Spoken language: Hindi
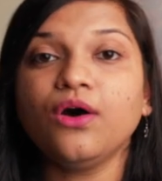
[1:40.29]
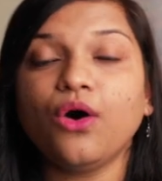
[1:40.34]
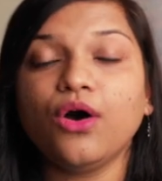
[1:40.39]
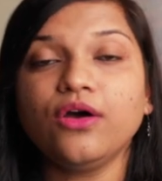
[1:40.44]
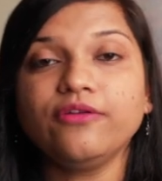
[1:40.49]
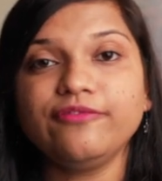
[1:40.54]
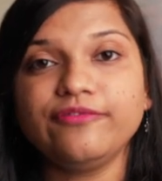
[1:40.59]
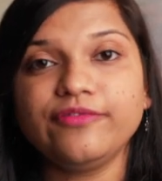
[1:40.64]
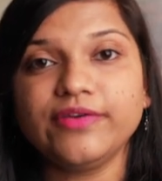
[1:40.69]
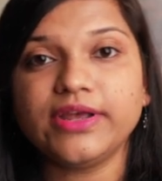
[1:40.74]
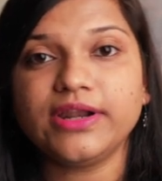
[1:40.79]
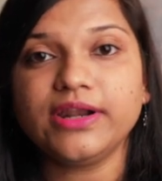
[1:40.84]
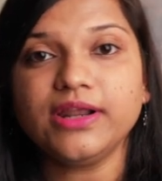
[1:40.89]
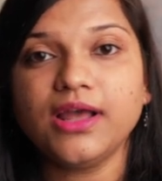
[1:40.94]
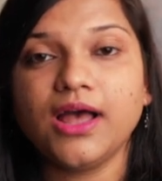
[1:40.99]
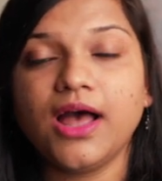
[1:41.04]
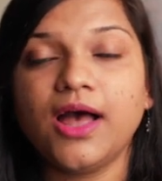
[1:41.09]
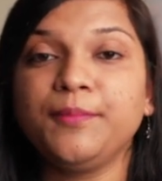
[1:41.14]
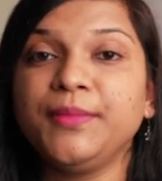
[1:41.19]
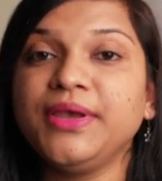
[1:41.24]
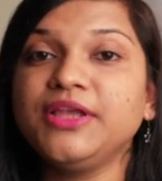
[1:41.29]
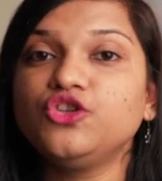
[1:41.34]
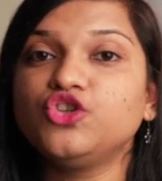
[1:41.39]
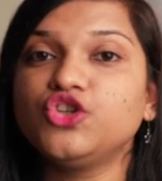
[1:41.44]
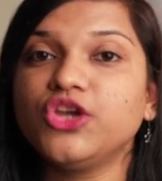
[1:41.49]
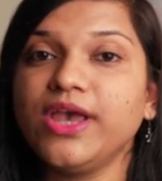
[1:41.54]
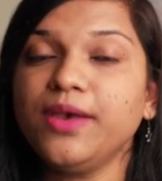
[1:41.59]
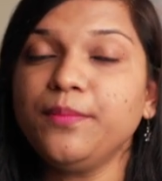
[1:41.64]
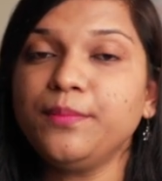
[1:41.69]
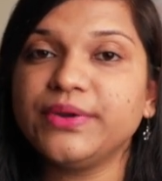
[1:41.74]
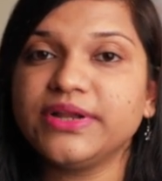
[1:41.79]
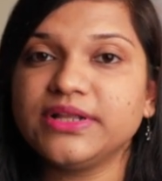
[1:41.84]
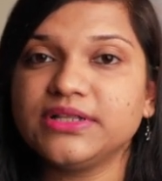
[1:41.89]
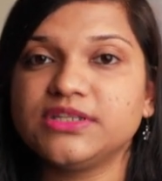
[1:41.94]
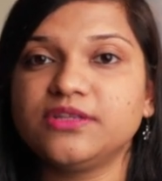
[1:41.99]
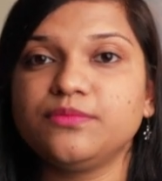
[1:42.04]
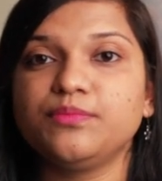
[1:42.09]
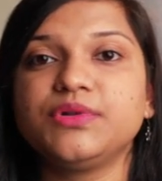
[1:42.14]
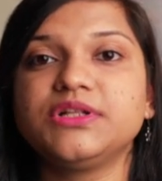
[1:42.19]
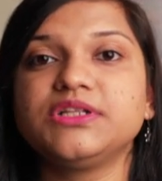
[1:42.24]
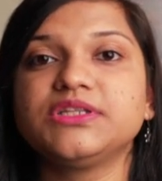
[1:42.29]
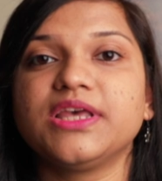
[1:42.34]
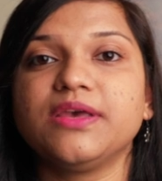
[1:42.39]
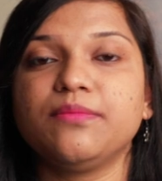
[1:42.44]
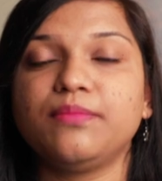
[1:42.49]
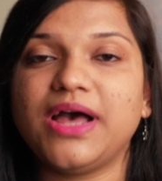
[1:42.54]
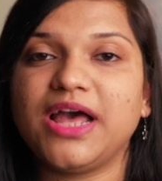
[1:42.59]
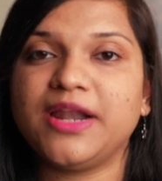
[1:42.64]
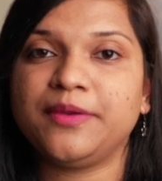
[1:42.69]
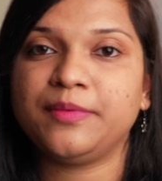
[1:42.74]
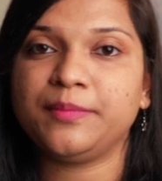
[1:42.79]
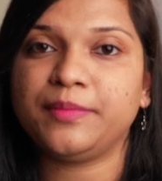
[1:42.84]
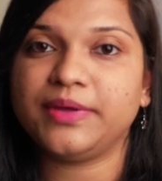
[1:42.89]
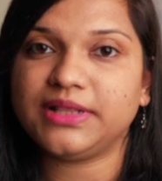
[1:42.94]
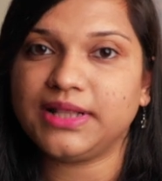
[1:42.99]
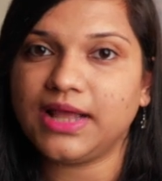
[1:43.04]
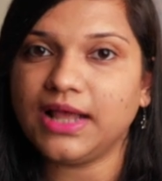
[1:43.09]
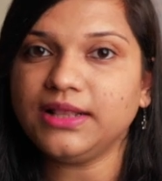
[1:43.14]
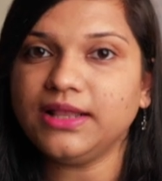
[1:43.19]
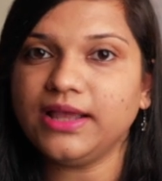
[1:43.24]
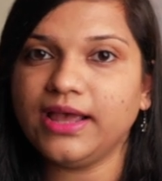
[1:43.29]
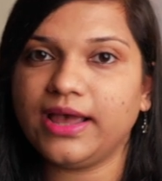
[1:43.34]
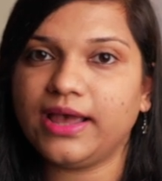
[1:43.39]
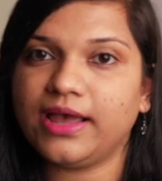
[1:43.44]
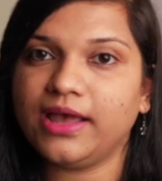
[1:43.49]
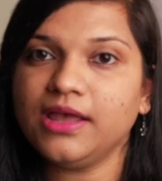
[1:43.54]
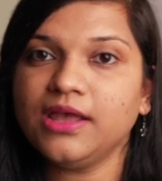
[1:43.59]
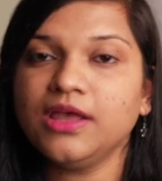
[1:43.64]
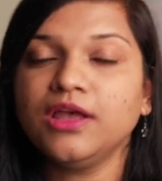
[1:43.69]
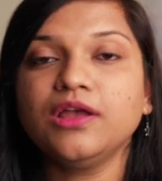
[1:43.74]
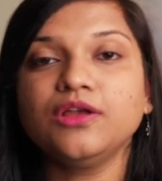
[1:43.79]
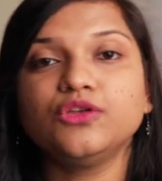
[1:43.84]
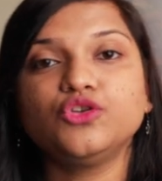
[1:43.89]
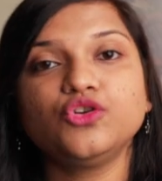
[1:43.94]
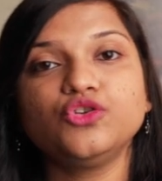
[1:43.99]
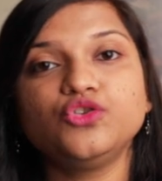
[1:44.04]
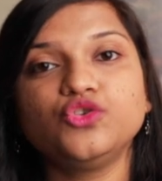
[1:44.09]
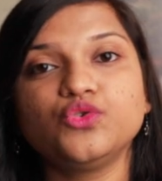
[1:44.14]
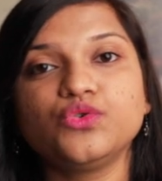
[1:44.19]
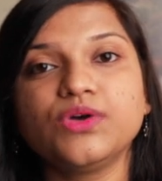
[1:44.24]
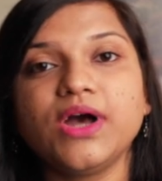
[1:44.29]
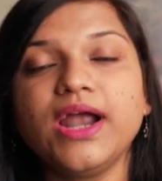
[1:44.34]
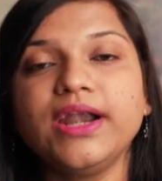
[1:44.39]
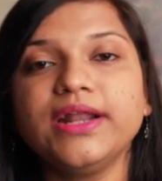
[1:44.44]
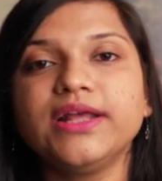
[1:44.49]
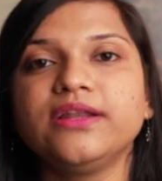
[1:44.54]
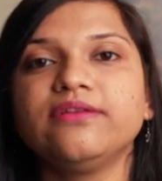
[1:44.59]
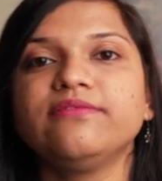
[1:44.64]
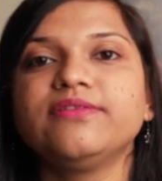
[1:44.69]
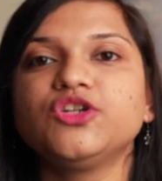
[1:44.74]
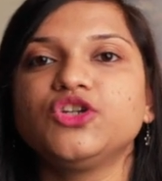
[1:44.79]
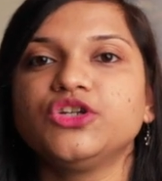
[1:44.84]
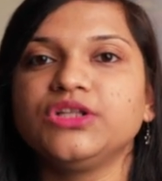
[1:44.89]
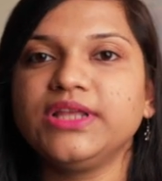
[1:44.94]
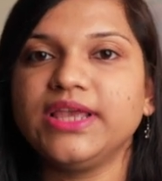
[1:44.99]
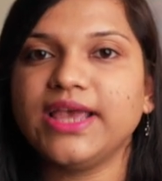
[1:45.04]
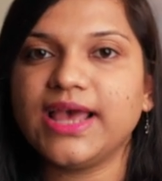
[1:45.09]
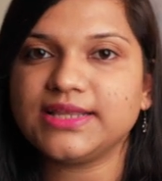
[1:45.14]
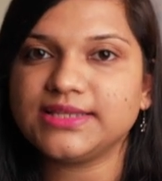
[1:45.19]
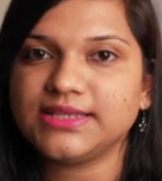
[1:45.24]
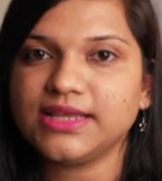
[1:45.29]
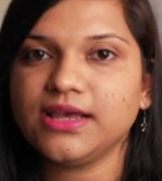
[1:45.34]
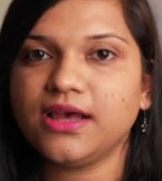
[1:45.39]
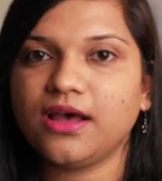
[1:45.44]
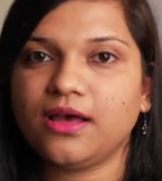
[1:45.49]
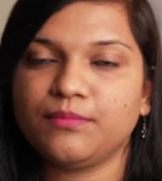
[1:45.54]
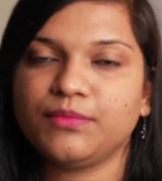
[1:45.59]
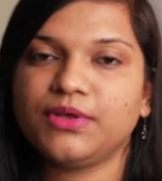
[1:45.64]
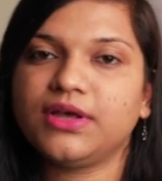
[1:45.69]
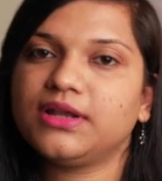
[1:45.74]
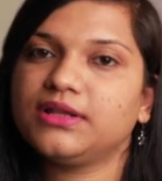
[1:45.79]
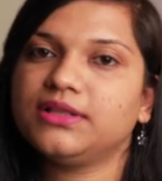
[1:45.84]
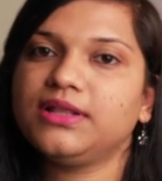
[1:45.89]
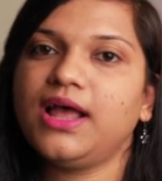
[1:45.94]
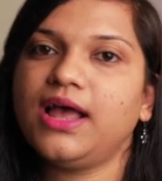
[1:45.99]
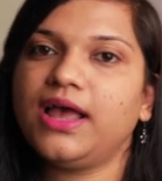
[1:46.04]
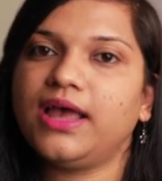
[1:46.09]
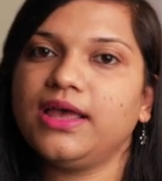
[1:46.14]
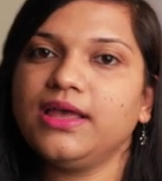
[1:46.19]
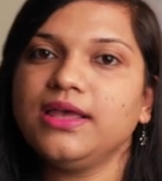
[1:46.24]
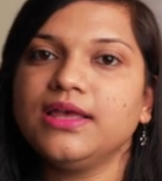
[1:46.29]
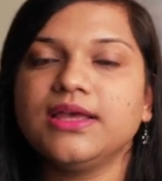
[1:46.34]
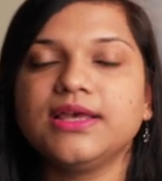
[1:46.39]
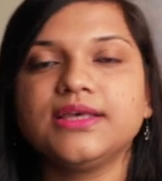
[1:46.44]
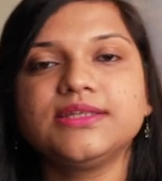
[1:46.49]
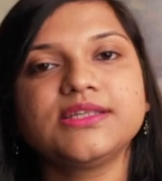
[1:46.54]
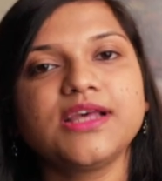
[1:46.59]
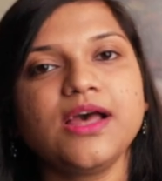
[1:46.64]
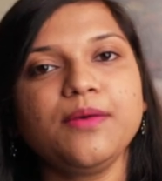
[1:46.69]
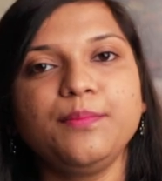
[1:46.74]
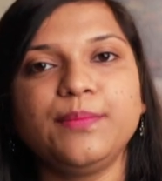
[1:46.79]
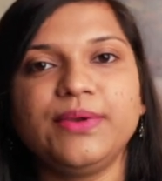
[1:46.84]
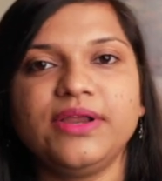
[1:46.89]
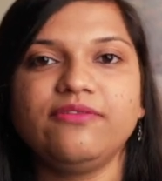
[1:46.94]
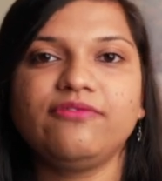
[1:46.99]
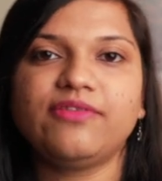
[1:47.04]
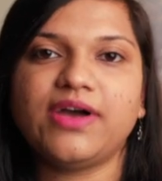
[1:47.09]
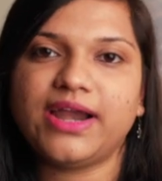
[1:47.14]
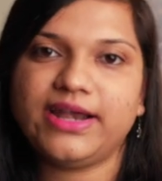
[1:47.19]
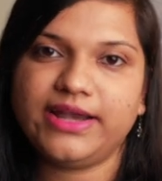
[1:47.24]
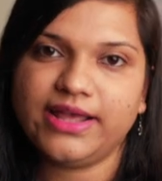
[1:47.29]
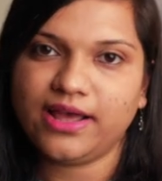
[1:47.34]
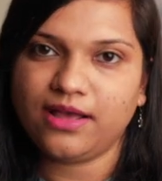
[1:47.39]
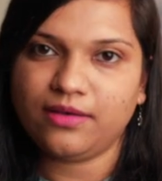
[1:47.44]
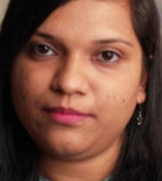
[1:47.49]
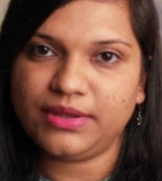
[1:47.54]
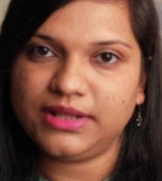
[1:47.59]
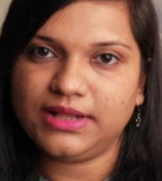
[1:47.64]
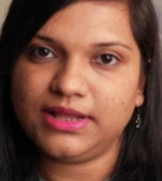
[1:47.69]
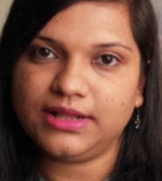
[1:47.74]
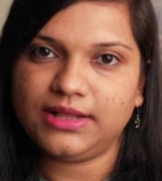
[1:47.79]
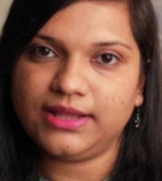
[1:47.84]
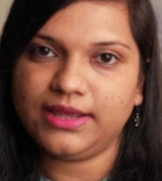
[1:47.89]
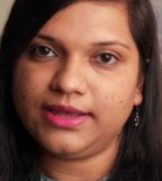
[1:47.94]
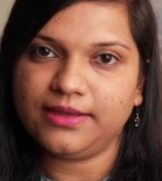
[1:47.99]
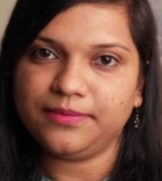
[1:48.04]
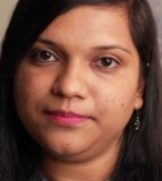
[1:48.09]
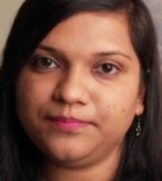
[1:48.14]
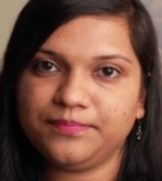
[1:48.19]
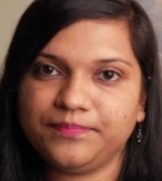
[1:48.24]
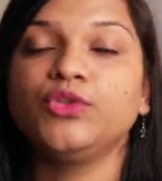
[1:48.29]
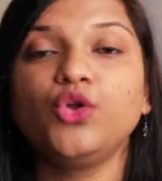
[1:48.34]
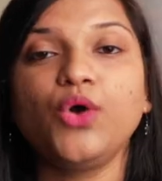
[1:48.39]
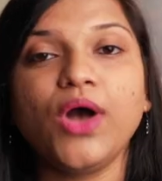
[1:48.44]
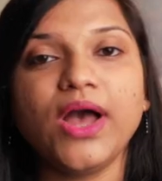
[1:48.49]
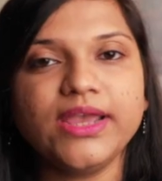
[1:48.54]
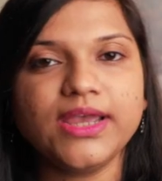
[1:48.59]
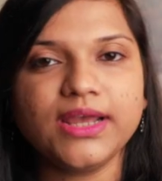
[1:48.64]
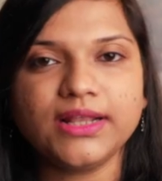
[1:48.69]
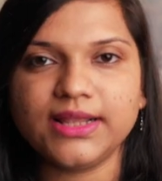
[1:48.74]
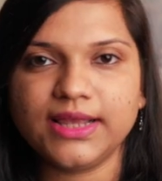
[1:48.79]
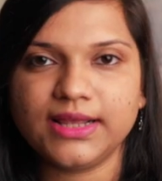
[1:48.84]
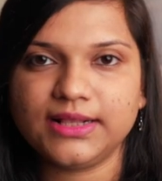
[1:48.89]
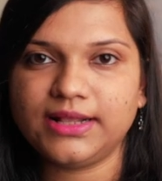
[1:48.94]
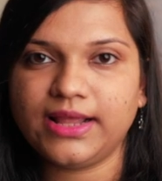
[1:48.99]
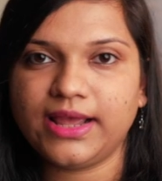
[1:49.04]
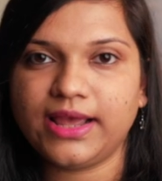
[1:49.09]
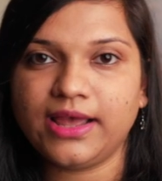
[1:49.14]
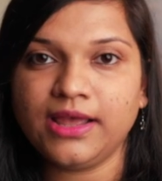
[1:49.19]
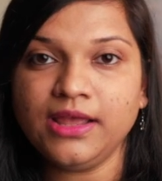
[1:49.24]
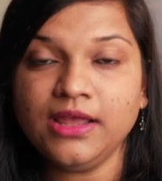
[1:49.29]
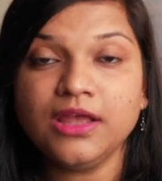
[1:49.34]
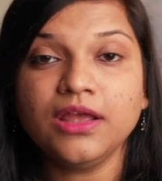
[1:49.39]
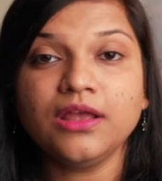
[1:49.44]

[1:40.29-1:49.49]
और फिर हमें छह प्रिंसिपल्स के बारे में बताते हैं जो जुगाड़ इनोवेशन कैसे काम करता है इसका ब्रीफ आइडिया हमें देते हैं तो आइए देखते हैं